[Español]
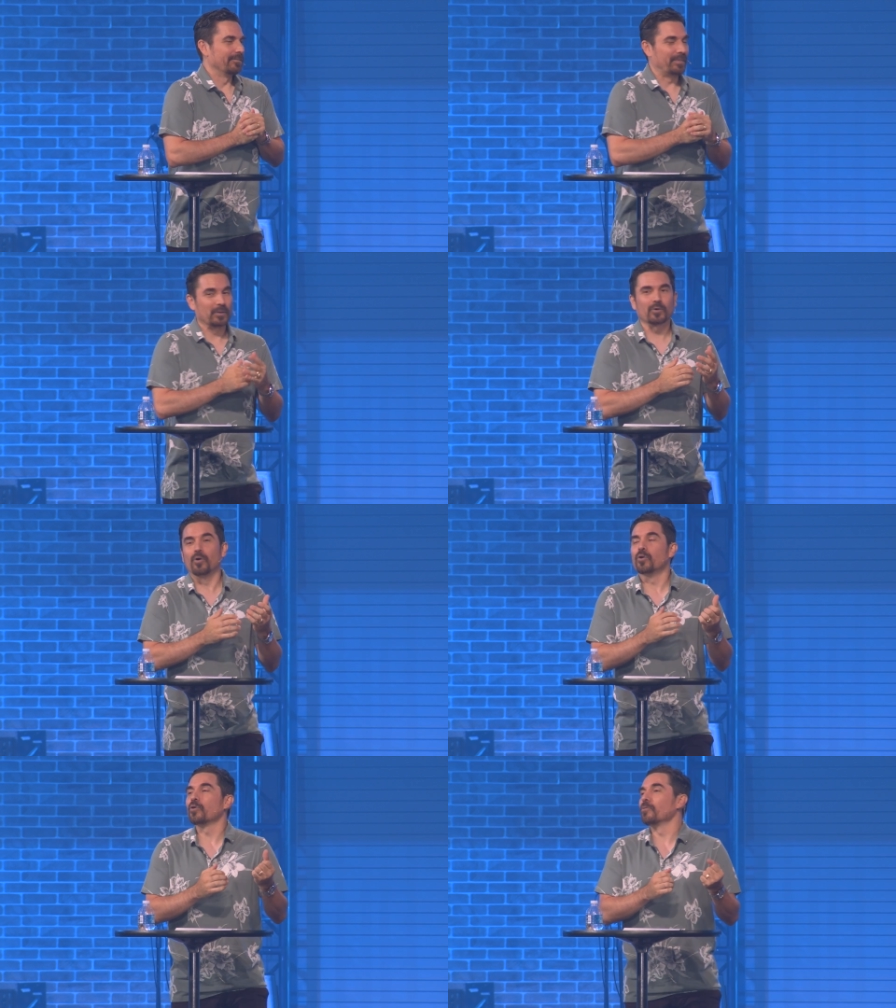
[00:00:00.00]
pero
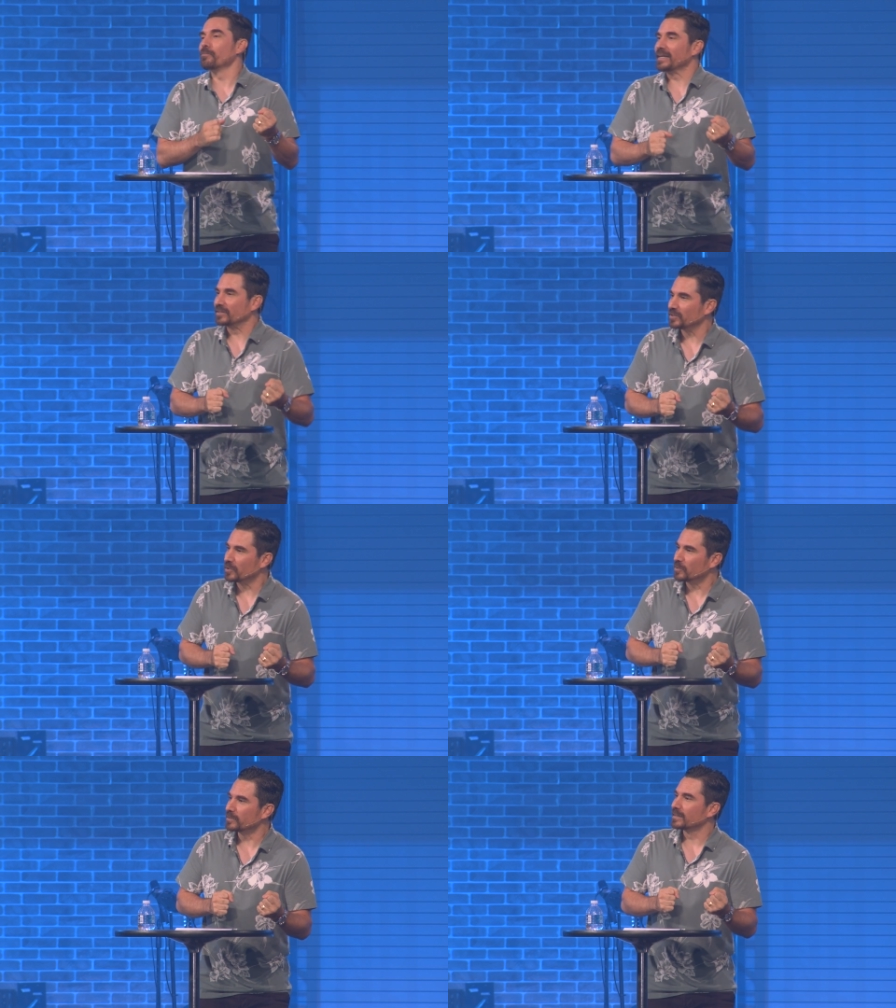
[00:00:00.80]
con
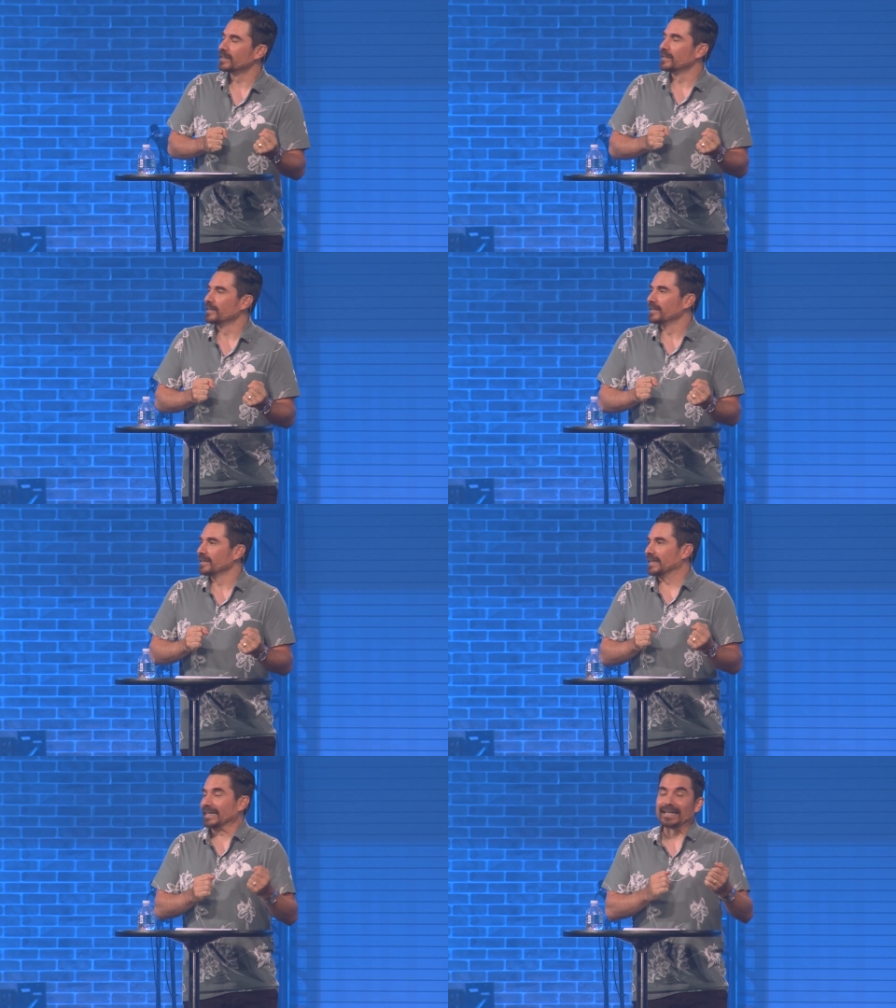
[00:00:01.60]
convicción
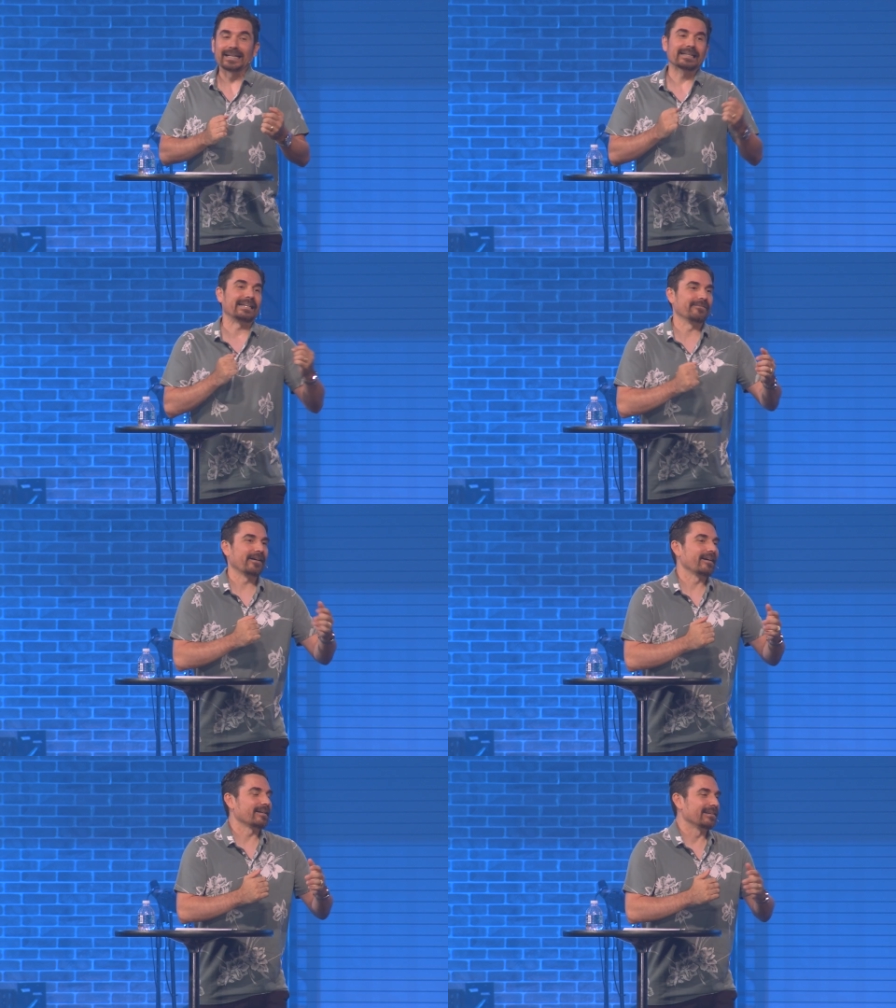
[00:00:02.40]
creer que
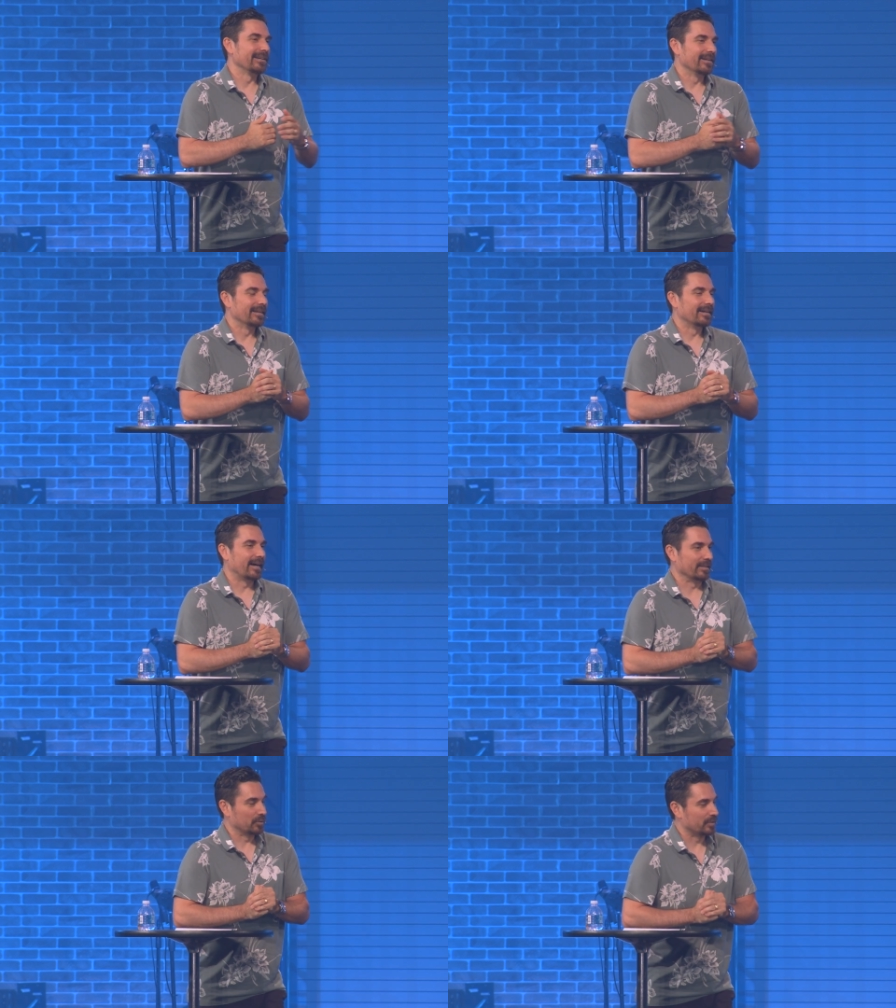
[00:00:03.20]
va
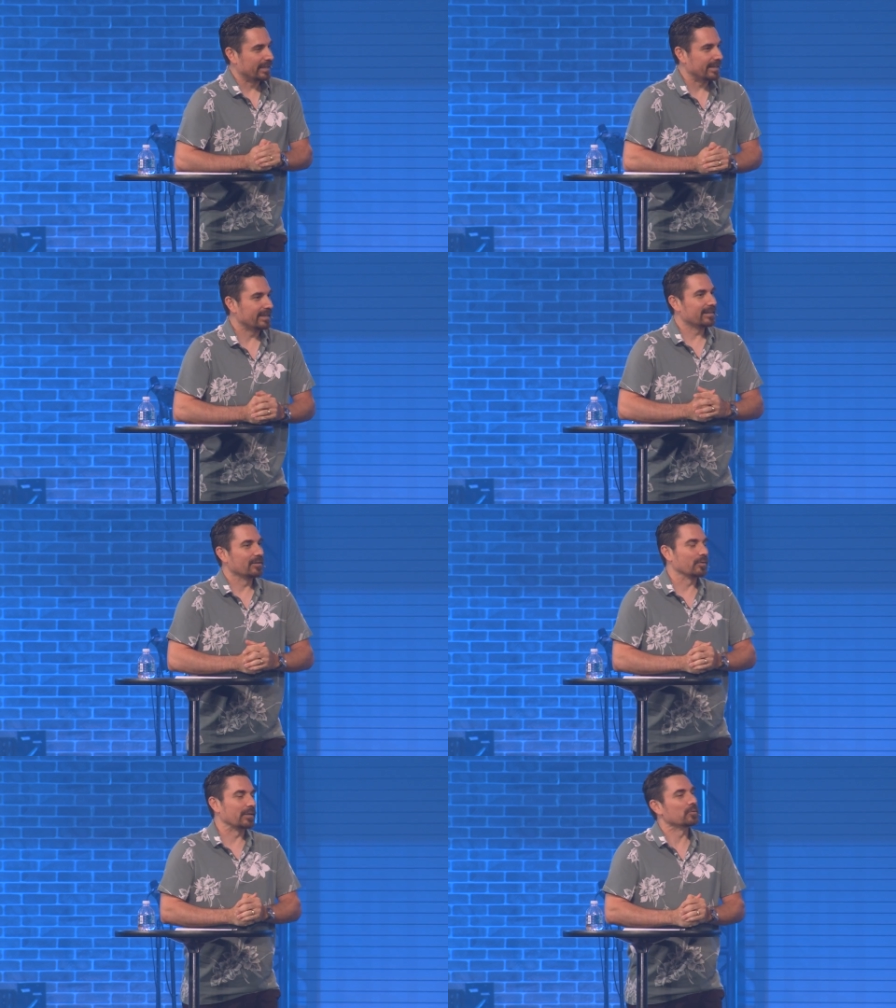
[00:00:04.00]
a
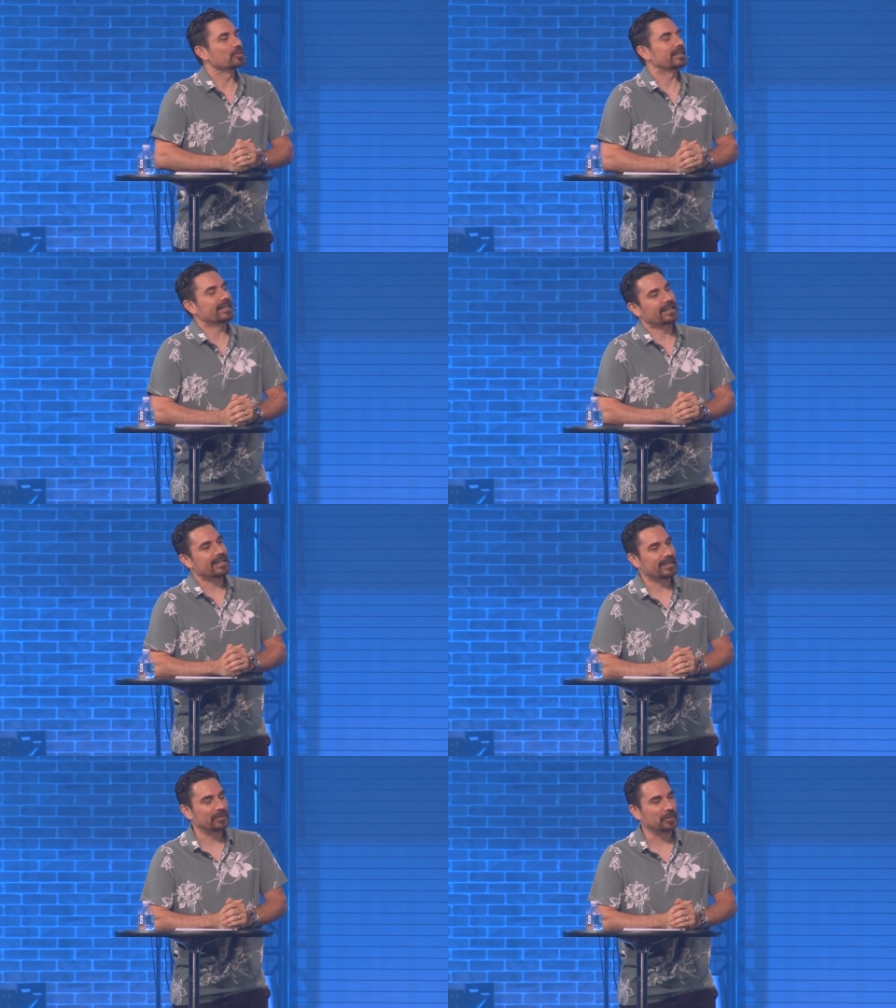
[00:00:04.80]
suceder lo que uno está
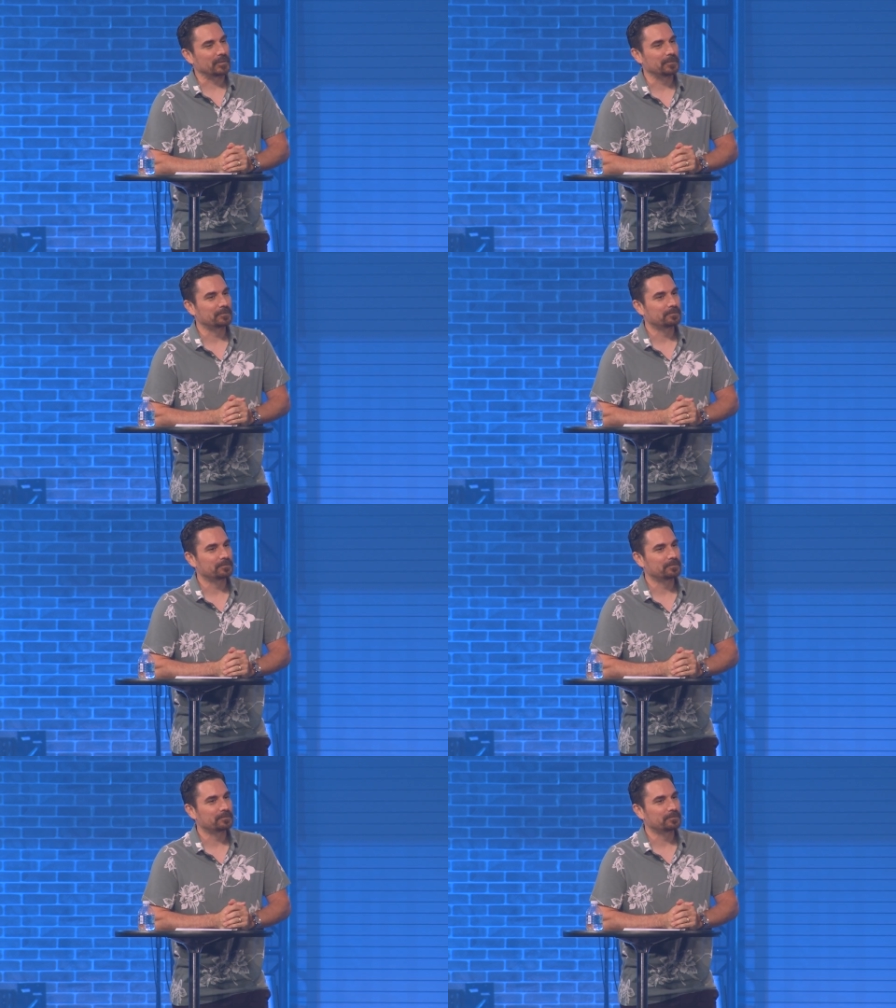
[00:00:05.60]
creyendo.